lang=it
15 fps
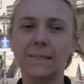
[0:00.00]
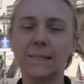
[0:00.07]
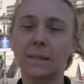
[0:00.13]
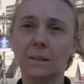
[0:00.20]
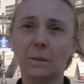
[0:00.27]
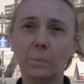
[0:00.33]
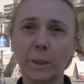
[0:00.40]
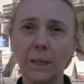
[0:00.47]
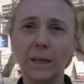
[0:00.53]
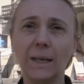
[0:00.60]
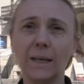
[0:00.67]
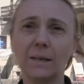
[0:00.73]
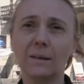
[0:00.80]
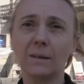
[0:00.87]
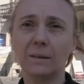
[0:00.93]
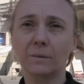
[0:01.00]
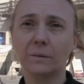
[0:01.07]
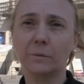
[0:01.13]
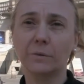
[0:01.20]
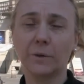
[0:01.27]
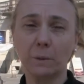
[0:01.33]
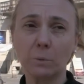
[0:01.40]
7 aprile
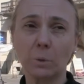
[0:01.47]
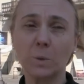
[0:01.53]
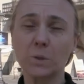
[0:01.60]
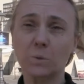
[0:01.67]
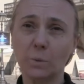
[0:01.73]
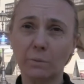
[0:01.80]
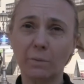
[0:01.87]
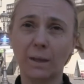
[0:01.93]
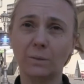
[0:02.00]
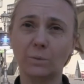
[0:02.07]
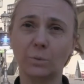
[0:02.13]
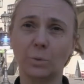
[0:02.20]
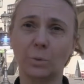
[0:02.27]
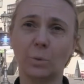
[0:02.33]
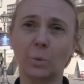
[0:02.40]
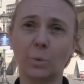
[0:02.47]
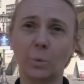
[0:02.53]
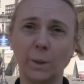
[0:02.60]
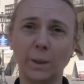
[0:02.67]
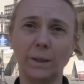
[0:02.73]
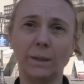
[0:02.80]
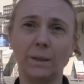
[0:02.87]
eh, faremo questo evento
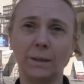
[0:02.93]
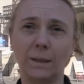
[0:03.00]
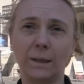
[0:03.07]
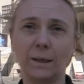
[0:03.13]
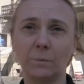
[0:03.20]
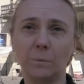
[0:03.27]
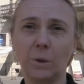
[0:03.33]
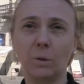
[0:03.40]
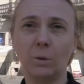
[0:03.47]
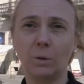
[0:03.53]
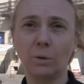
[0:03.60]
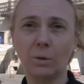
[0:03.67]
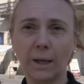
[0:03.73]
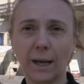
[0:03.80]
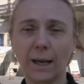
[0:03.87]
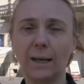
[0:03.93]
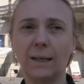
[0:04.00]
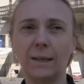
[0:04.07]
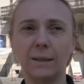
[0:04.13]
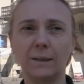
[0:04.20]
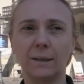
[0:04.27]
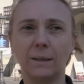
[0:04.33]
qui nel mio
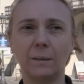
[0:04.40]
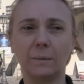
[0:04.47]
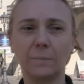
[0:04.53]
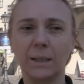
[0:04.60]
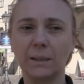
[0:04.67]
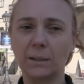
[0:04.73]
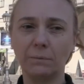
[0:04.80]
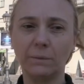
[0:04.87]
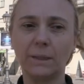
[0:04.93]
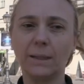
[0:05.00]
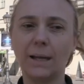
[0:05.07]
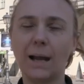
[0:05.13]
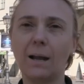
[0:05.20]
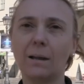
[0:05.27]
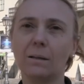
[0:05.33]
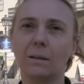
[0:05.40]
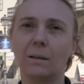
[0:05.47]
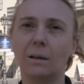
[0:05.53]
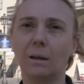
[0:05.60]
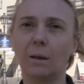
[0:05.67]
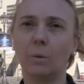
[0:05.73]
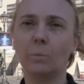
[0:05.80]
locale, nella mia attività, eh,
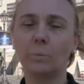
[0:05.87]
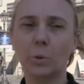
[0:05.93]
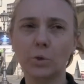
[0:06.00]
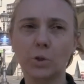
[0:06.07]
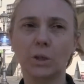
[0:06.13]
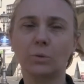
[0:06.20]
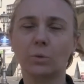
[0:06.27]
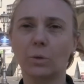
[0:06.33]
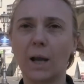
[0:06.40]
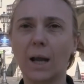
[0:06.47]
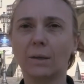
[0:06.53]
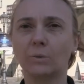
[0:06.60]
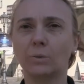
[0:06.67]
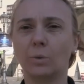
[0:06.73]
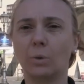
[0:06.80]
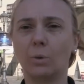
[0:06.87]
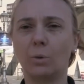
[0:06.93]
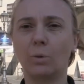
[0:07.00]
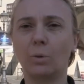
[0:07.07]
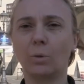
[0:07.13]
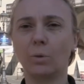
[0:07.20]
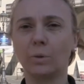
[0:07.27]
un progetto
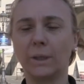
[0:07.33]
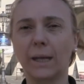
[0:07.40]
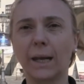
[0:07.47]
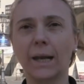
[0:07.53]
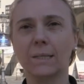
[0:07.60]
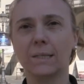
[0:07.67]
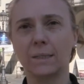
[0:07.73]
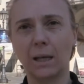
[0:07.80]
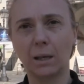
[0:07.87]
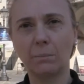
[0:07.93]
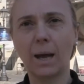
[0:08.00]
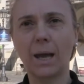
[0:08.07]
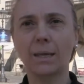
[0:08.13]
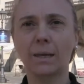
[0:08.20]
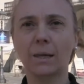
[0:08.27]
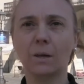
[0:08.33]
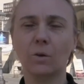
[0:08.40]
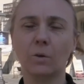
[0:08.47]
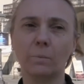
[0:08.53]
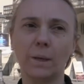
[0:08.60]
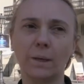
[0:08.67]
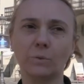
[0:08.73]
nato con i ragazzi della Biker,
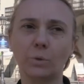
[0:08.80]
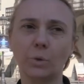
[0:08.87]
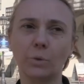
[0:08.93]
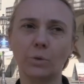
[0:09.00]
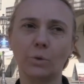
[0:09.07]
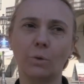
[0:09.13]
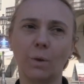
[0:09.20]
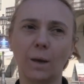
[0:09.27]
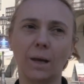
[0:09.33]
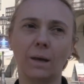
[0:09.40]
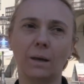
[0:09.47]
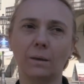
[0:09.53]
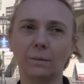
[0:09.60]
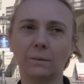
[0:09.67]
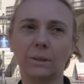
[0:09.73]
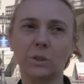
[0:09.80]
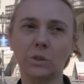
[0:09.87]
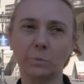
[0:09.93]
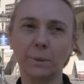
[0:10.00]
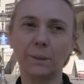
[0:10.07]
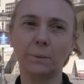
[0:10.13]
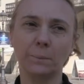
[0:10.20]
come Antonio ha
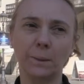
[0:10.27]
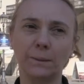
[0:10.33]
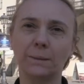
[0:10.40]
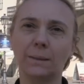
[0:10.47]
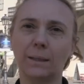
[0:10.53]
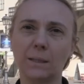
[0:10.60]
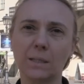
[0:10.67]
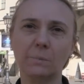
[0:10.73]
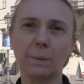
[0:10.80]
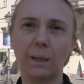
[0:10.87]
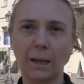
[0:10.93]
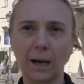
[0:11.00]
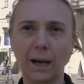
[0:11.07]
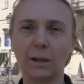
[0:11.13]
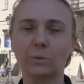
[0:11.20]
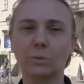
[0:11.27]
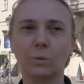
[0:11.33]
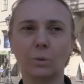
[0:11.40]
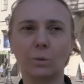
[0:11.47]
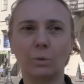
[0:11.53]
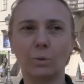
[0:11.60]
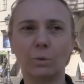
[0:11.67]
anticipatamente
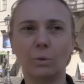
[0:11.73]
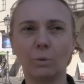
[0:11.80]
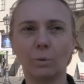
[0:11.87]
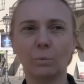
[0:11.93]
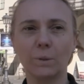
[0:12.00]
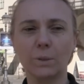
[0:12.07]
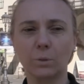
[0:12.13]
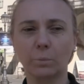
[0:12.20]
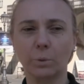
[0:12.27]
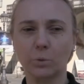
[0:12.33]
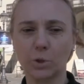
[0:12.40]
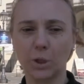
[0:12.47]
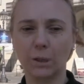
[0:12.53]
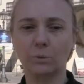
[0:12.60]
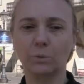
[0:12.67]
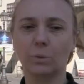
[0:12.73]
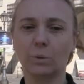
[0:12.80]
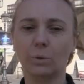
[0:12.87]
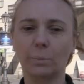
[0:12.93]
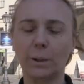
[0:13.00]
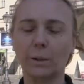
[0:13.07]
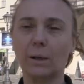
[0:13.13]
spiegato questo
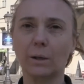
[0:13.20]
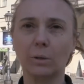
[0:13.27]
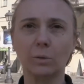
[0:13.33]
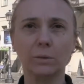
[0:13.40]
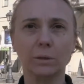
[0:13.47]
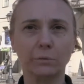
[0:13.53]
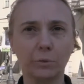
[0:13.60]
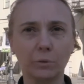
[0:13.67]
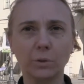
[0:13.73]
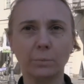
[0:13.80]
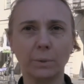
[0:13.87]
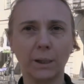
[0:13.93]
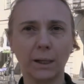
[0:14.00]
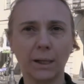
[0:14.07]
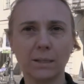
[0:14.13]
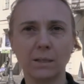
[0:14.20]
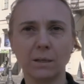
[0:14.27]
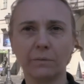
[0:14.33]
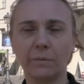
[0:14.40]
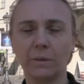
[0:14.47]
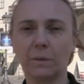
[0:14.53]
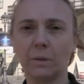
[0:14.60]
progetto per la raccolta fondi per ragazzi
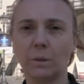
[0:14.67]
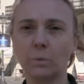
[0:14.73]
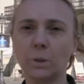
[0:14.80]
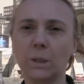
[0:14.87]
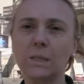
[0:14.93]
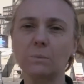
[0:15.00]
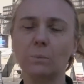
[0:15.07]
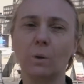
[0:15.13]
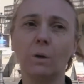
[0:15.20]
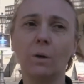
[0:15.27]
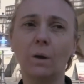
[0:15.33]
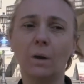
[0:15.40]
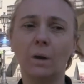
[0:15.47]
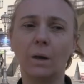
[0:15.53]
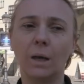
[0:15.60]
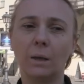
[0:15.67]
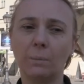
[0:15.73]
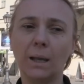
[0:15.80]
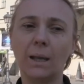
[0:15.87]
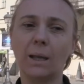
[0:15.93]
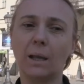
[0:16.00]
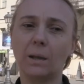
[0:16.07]
affetti da autismo. A
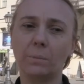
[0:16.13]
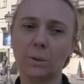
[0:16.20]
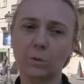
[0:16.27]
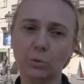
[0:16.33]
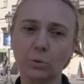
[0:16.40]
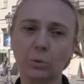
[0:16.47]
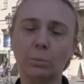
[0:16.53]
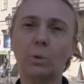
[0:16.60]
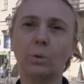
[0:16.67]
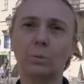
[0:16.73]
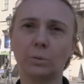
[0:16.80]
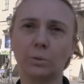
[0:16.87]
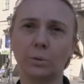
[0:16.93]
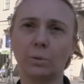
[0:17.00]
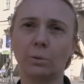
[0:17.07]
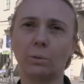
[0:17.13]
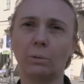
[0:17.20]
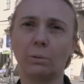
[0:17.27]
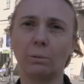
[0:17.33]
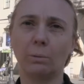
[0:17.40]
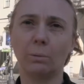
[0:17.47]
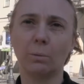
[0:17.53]
me è piaciuto
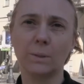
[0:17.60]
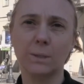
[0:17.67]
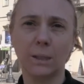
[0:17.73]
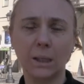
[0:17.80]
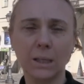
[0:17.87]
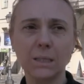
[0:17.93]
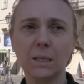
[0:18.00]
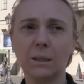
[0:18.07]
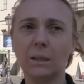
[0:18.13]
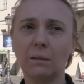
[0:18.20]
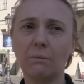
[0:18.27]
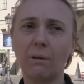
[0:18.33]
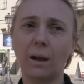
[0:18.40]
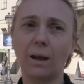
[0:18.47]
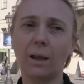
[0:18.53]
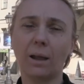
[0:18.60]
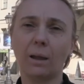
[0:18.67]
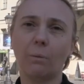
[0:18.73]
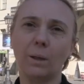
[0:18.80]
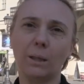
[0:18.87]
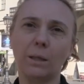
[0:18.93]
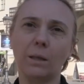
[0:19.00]
molto questa iniziativa e
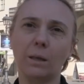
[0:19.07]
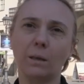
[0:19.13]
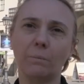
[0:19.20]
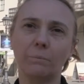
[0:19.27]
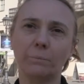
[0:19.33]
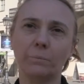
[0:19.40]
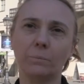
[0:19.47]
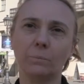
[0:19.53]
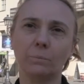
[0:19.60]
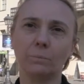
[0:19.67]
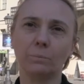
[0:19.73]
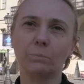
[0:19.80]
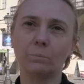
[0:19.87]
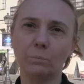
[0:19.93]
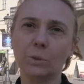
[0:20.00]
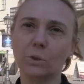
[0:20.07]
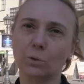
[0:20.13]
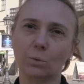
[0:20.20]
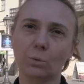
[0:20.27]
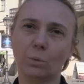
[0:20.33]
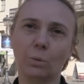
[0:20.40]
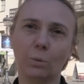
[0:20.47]
quindi mh, mm, mi
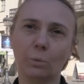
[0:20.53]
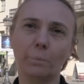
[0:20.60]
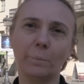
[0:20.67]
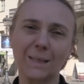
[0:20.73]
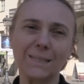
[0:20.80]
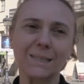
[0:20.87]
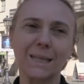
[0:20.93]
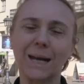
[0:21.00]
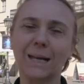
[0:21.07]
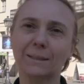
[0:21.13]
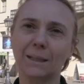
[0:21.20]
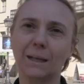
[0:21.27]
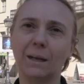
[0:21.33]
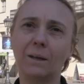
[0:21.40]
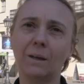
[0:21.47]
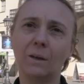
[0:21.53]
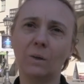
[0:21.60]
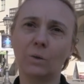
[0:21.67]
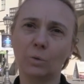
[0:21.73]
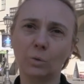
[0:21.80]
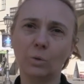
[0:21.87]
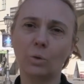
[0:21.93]
sono prestata
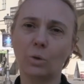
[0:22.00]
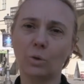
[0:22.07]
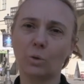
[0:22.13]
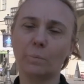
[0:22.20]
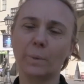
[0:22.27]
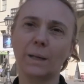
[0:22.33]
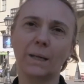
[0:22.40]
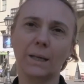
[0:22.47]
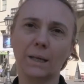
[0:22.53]
con loro per la